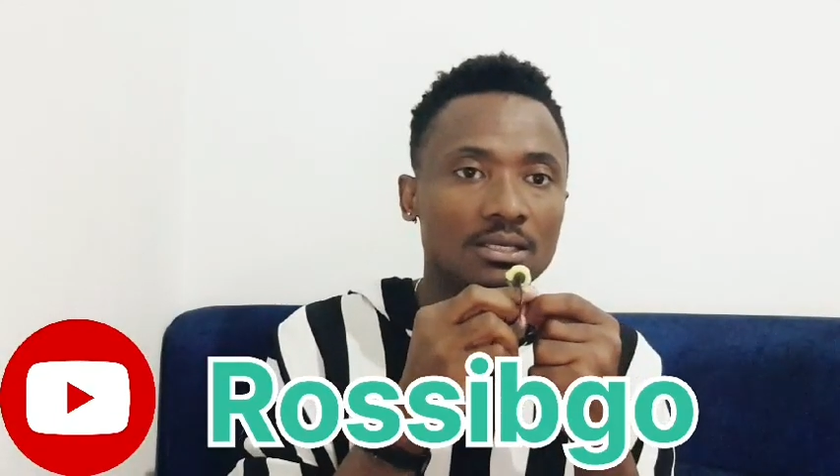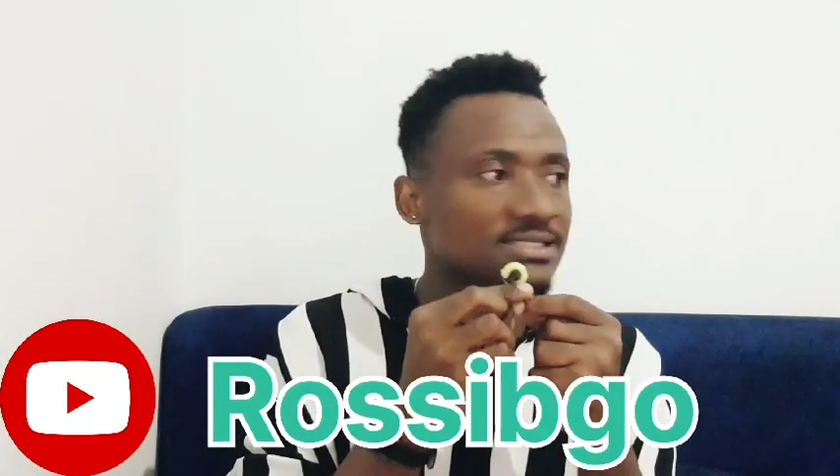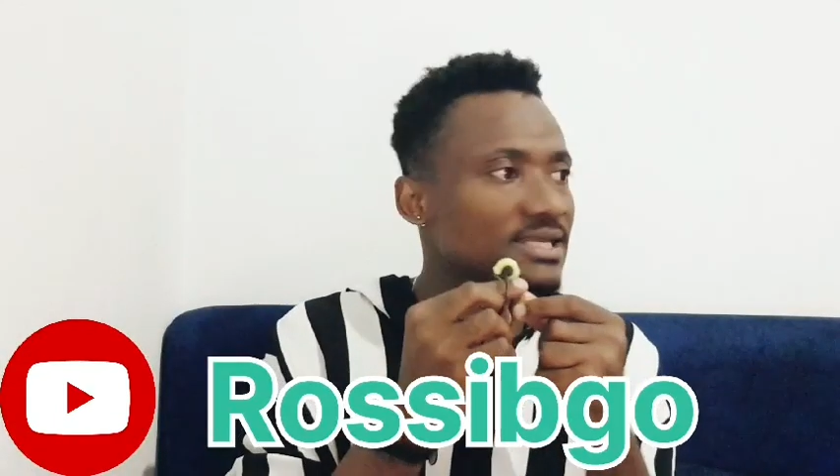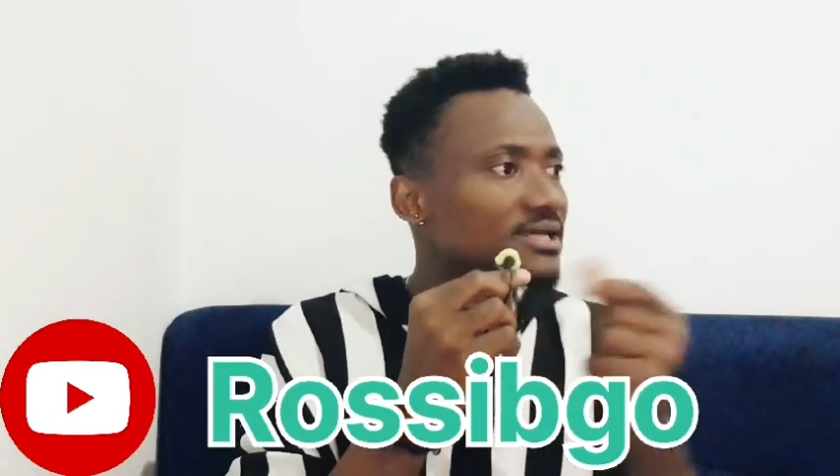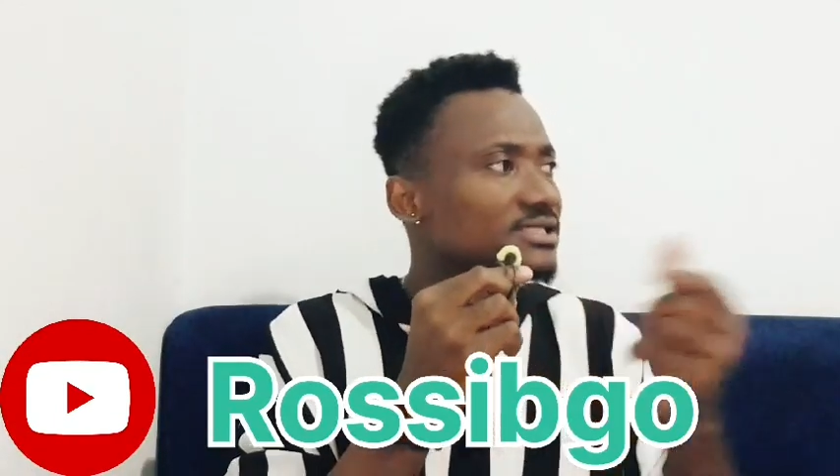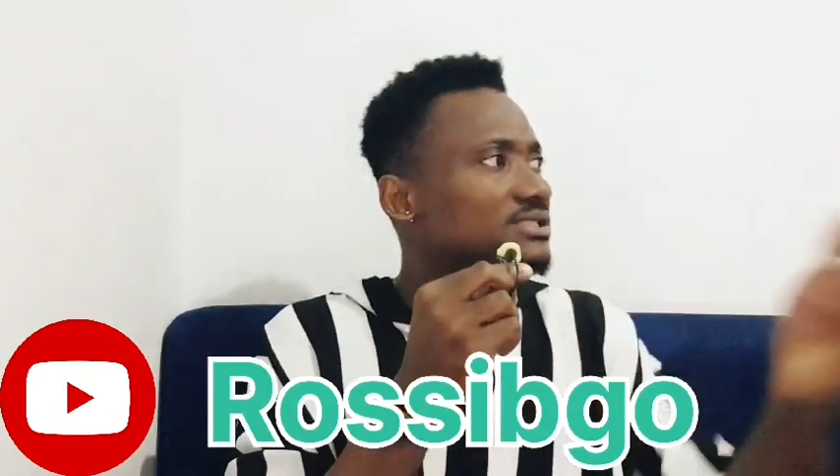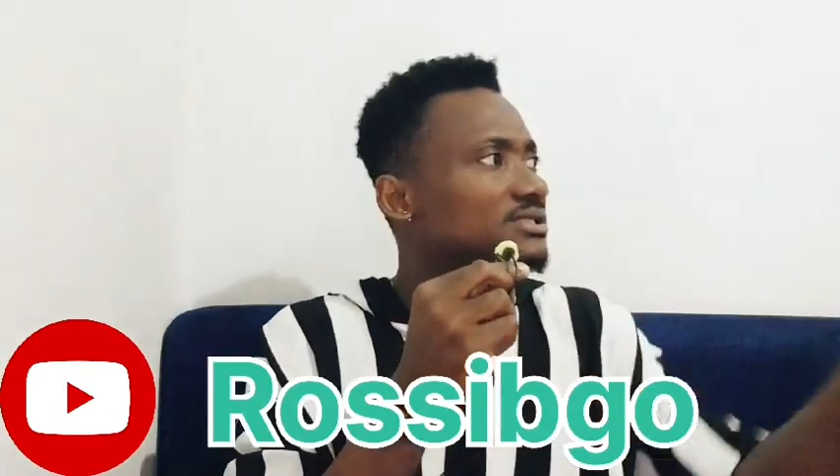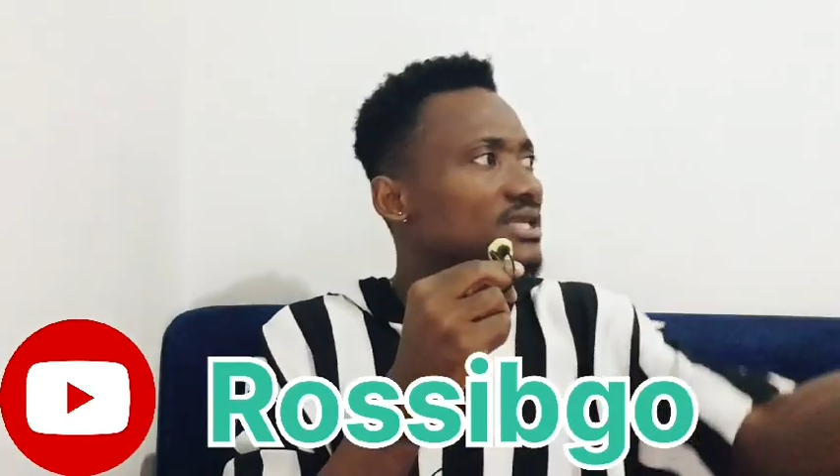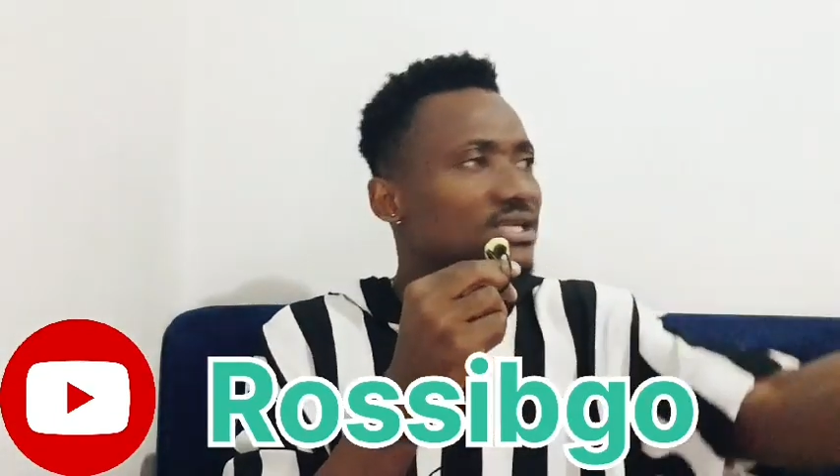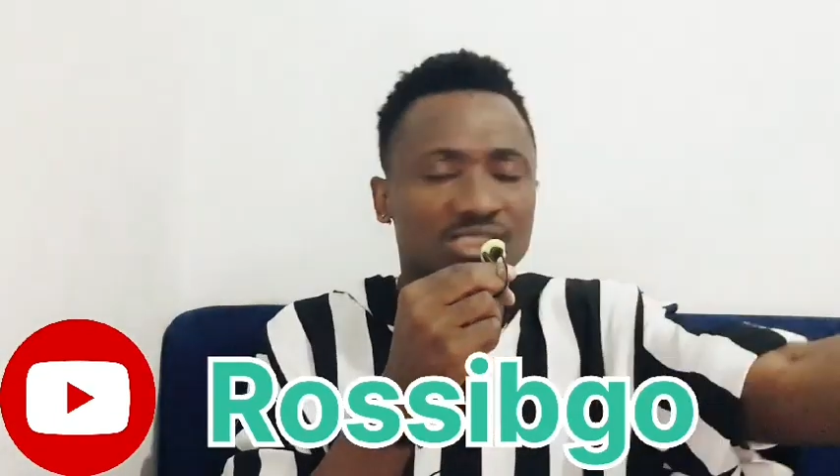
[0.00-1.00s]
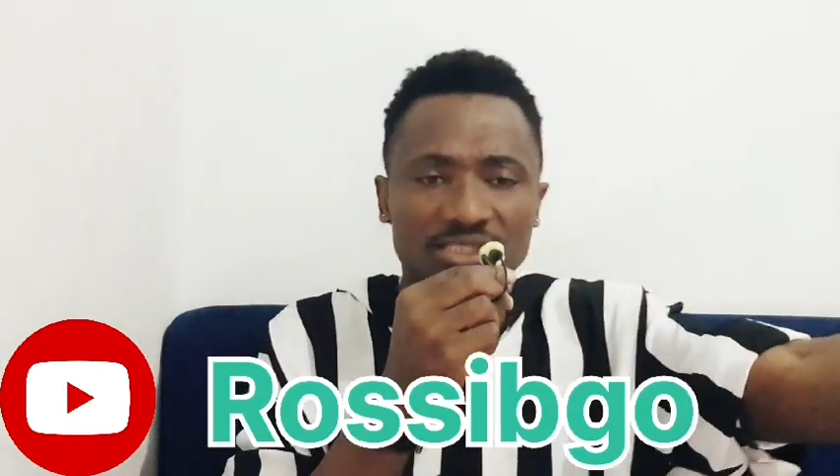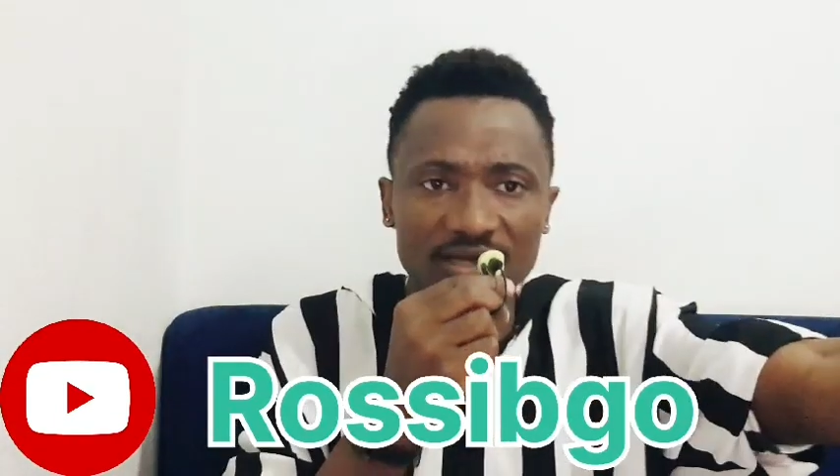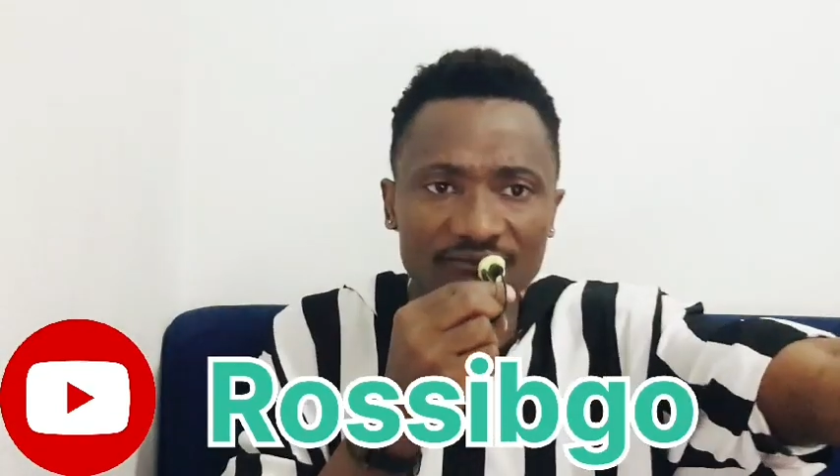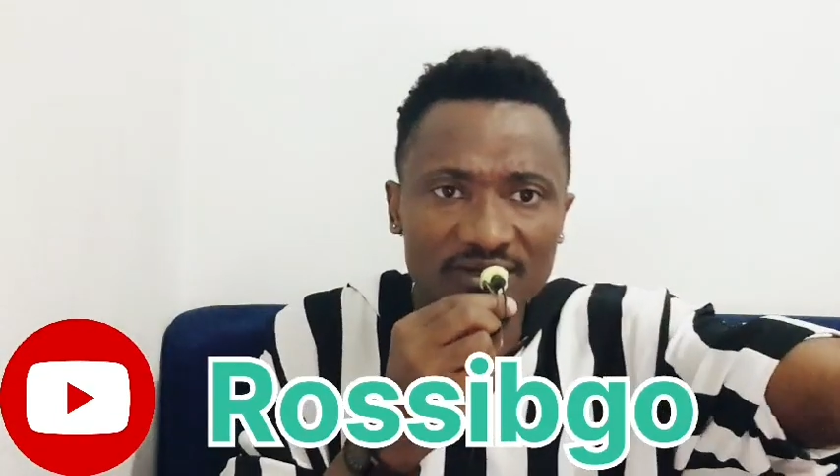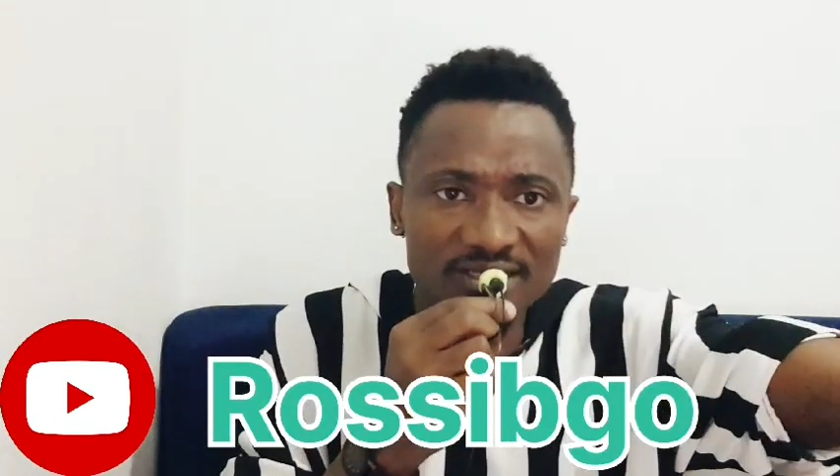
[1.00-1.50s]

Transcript: C'est les, enfants